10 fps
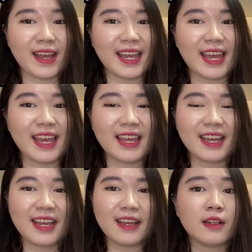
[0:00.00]
oke?
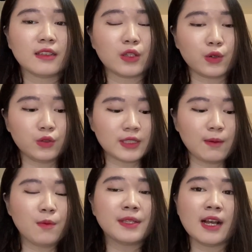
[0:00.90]
Okay? Terus
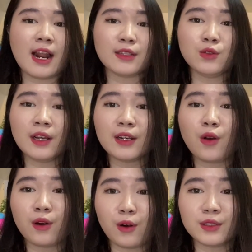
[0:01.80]
kamu bisa langsung ke
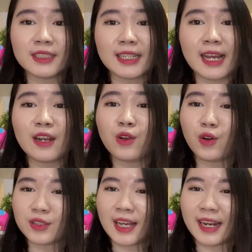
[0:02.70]
download jika
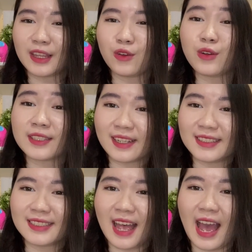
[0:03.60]
download itu udah
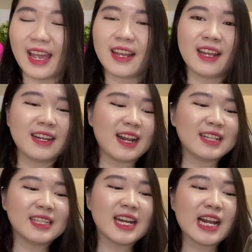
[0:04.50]
selesai dan
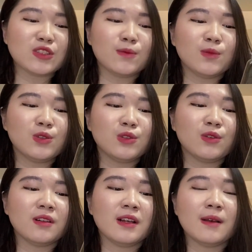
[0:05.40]
di sini langsung
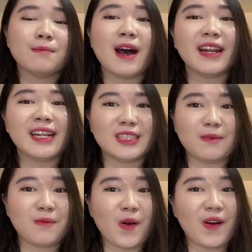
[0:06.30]
muncul Banis
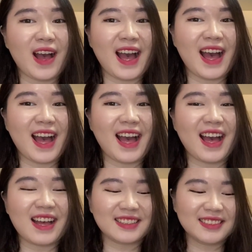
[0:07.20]
Among
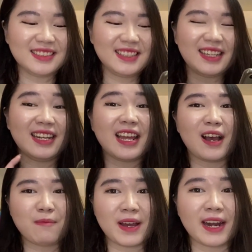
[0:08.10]
Us.
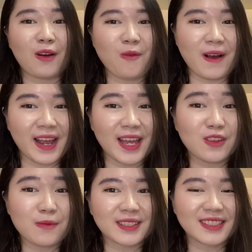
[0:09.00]
Ini yang kemarin aku pakai
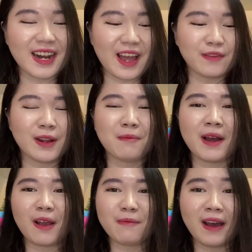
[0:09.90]
itu nge-live dan
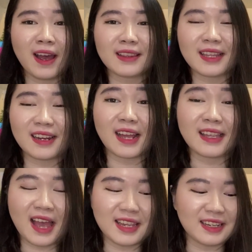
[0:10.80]
banyak banget yang
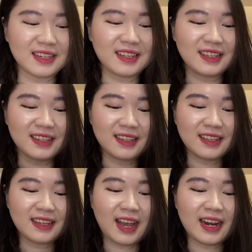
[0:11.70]
nanyain.
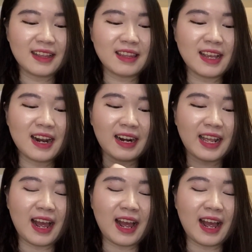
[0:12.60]
Kalian tinggal klik